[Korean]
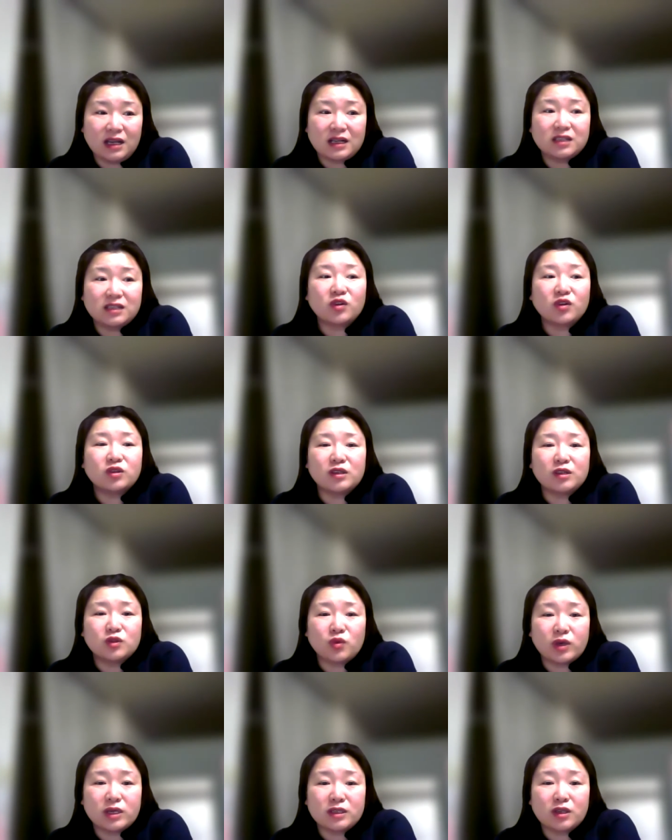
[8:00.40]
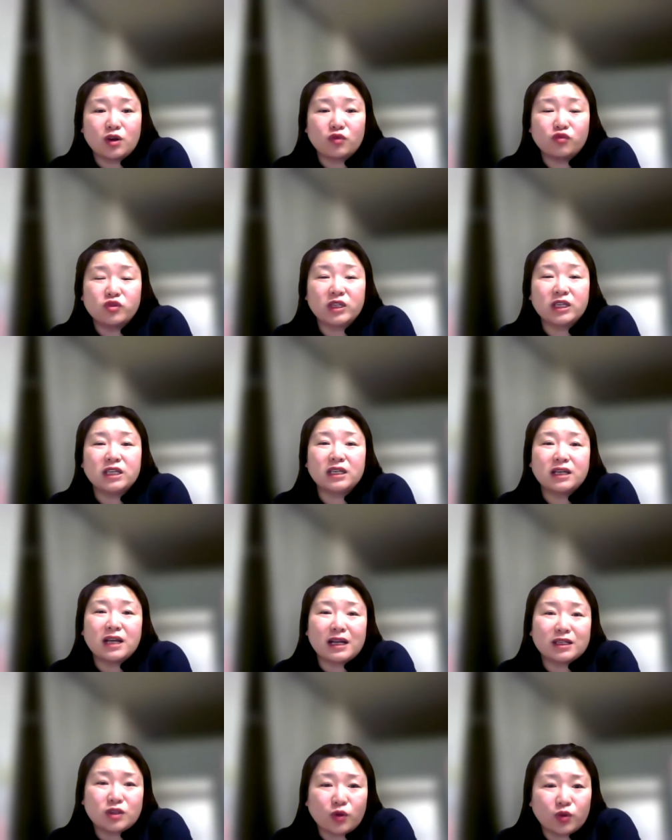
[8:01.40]
그것들을 통해서
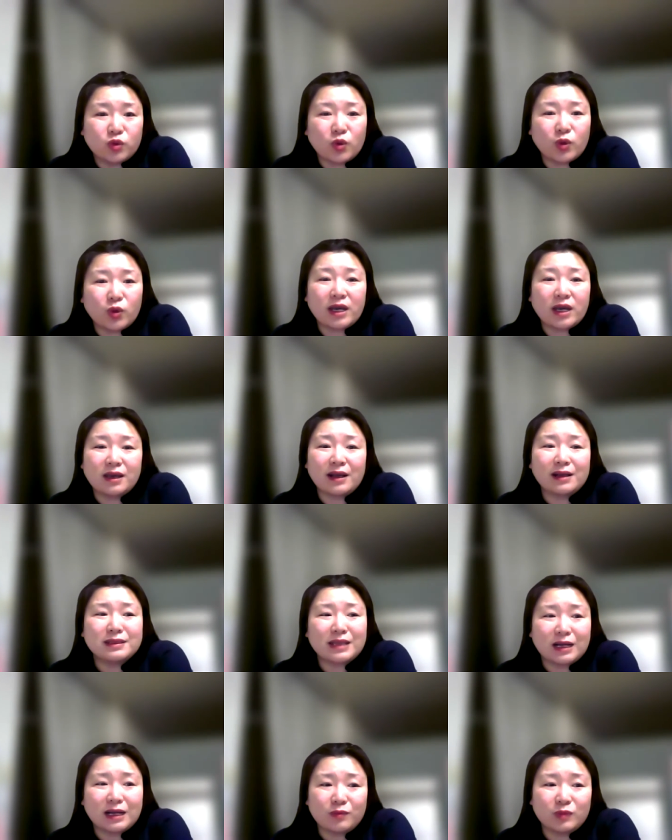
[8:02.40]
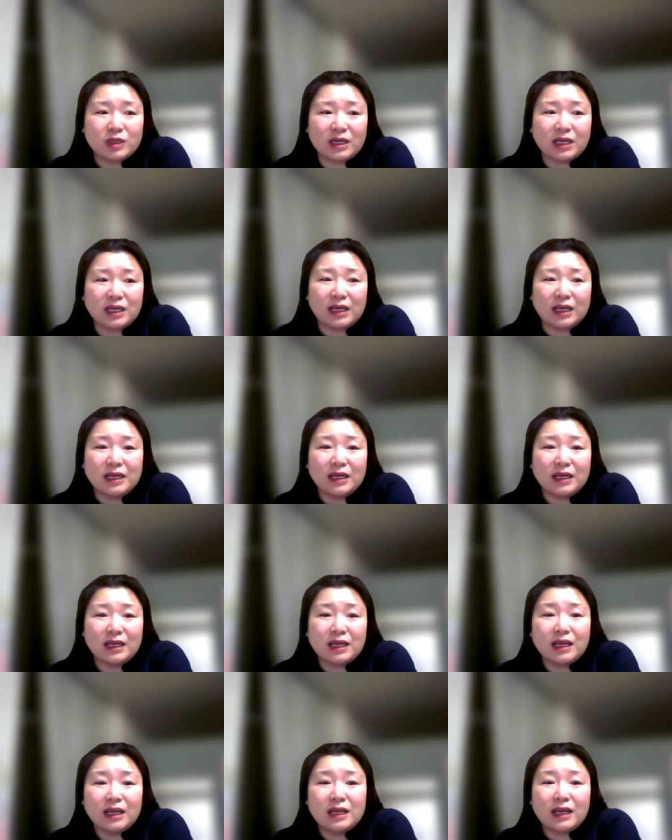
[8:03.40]
우리가 전도해야 할 사람들이
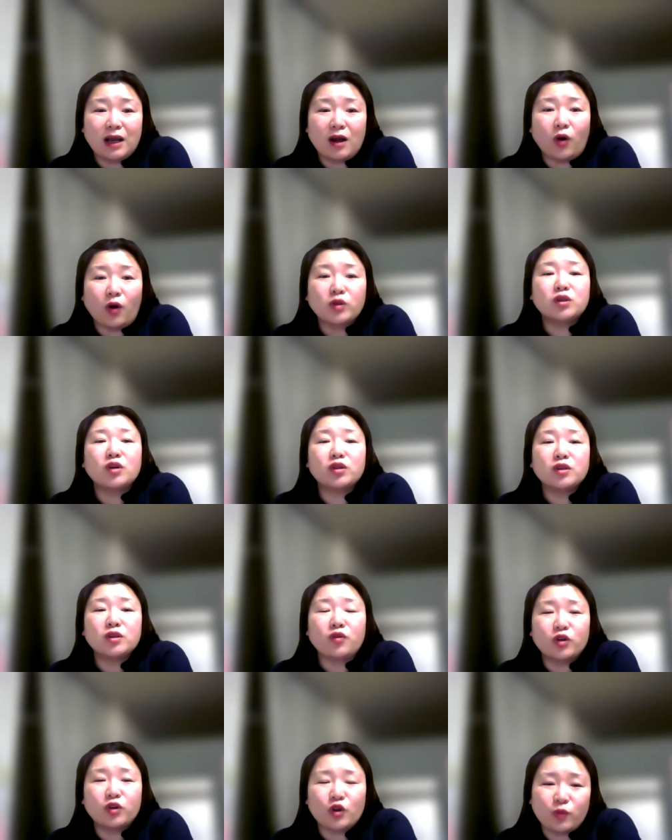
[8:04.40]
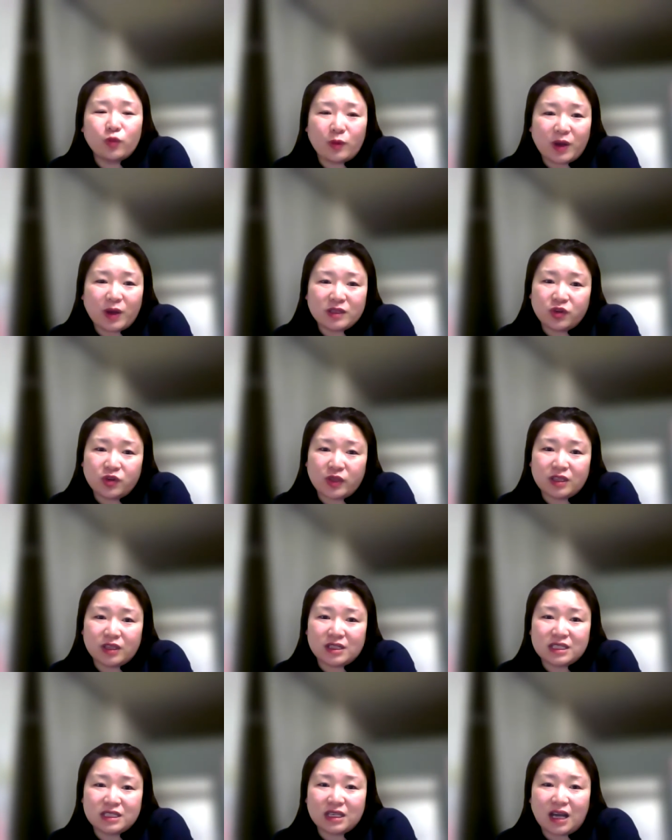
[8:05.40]
어떤 어려움에 빠져
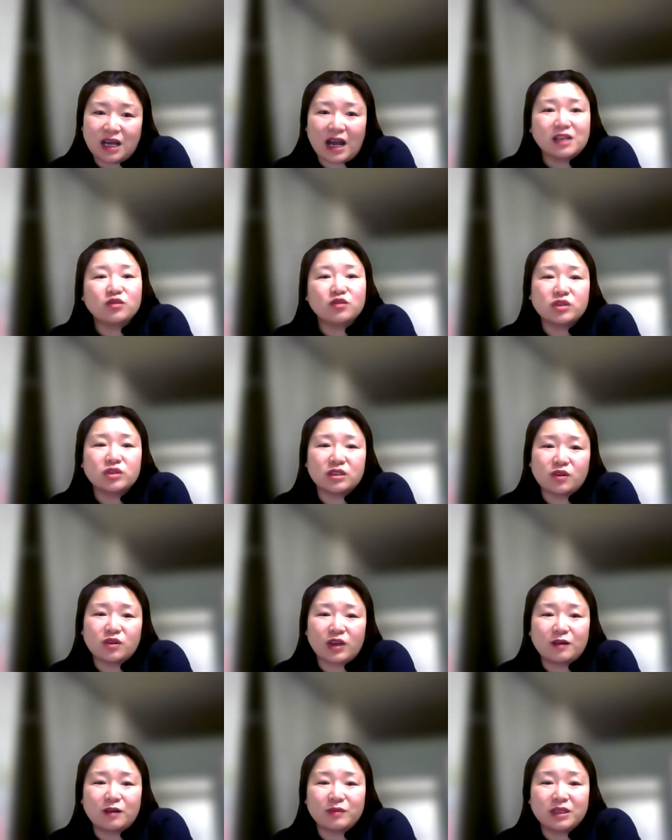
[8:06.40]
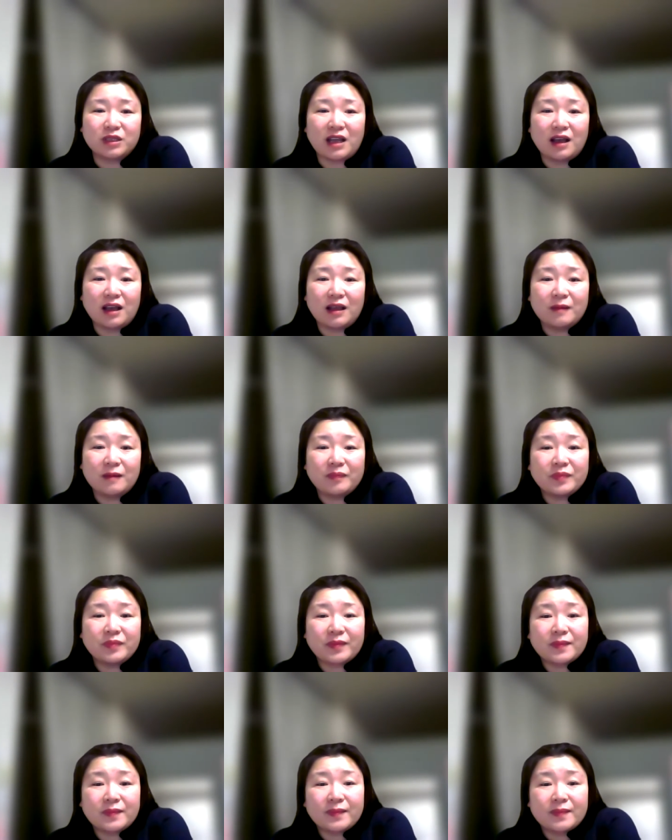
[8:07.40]
있는지 알 수 있어야 합니다.
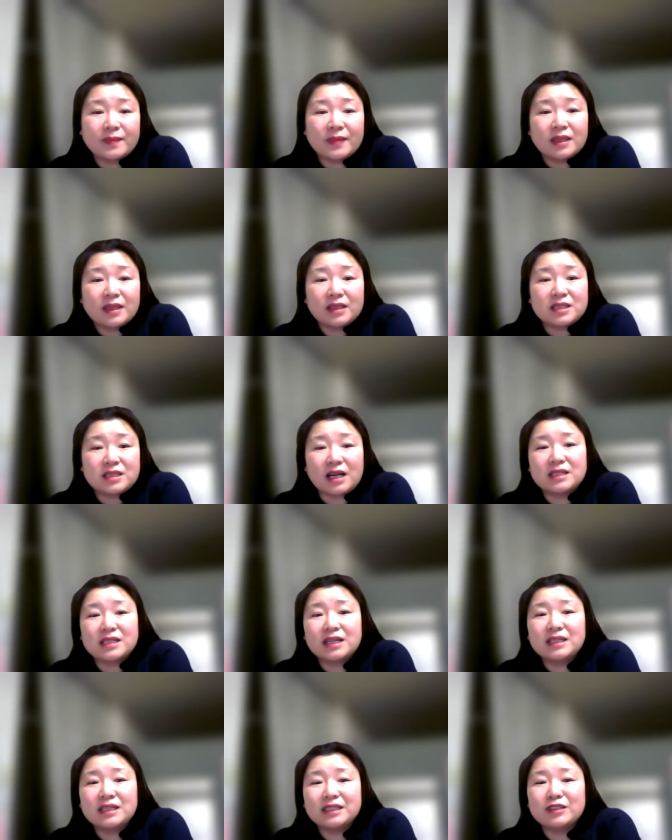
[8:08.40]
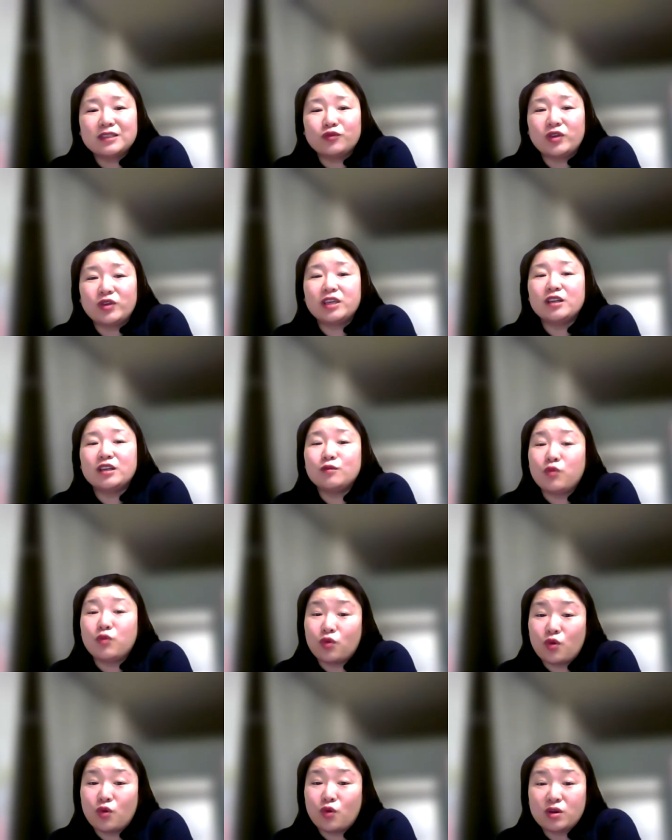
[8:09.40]
장자는 위기를
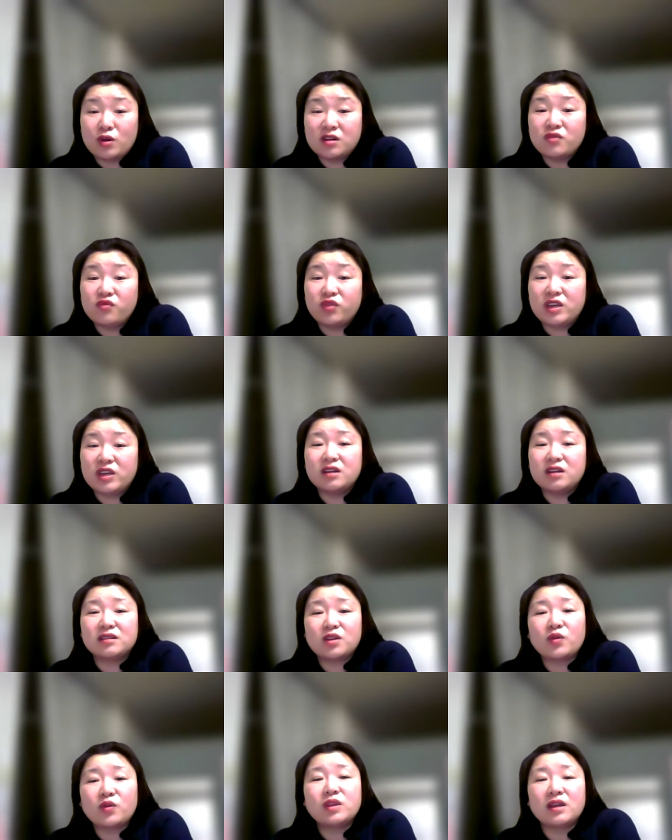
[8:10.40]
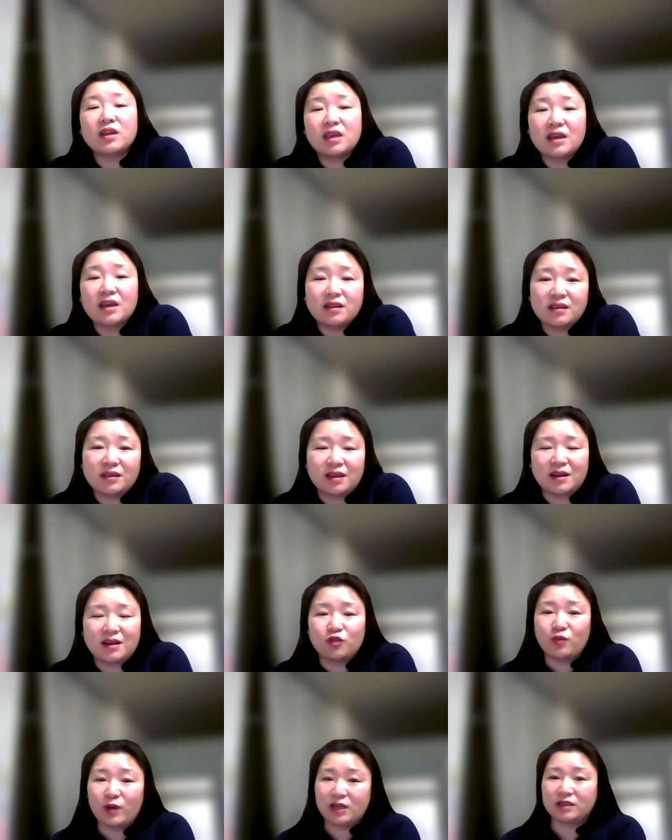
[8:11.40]
보고 그 위기를 선택해야
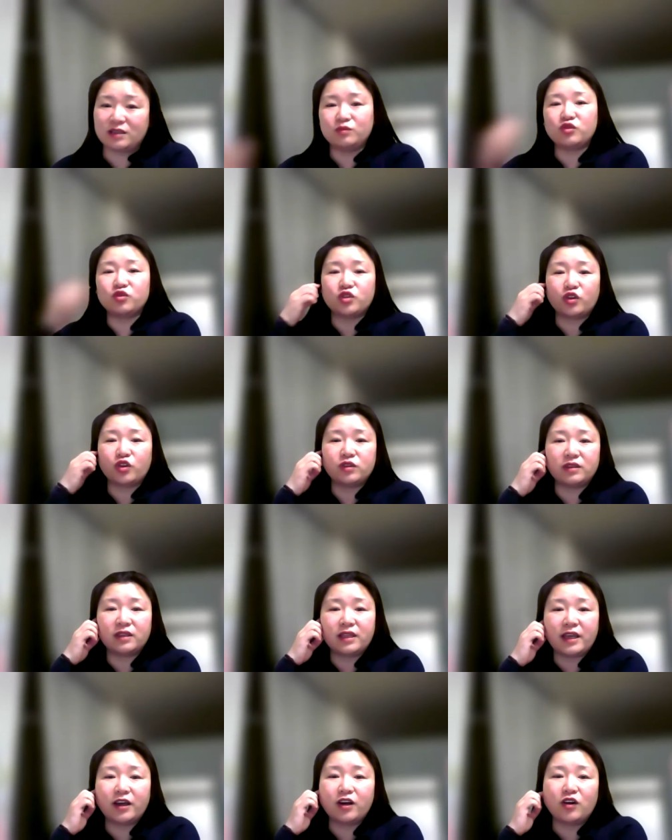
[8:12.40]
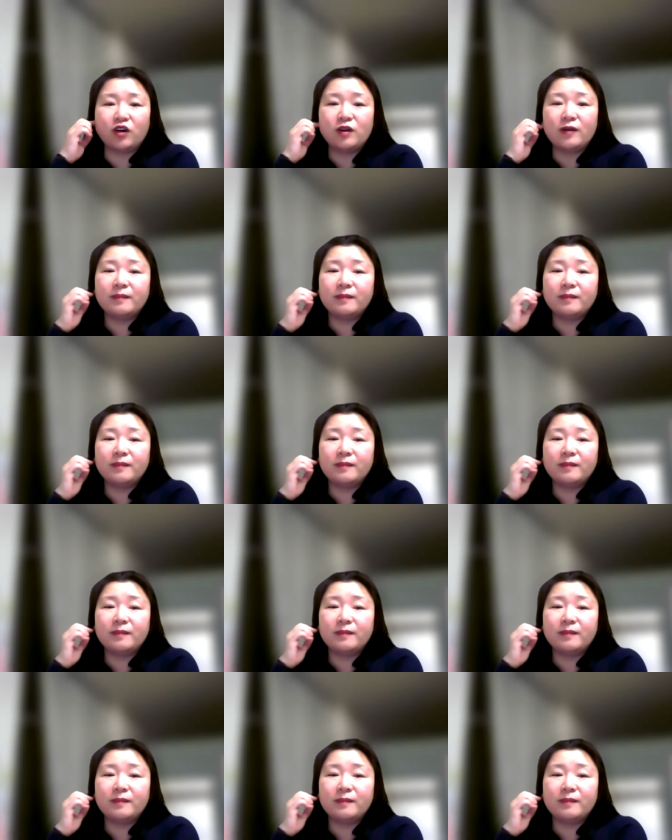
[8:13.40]
된다라고 말씀 주셨는데요.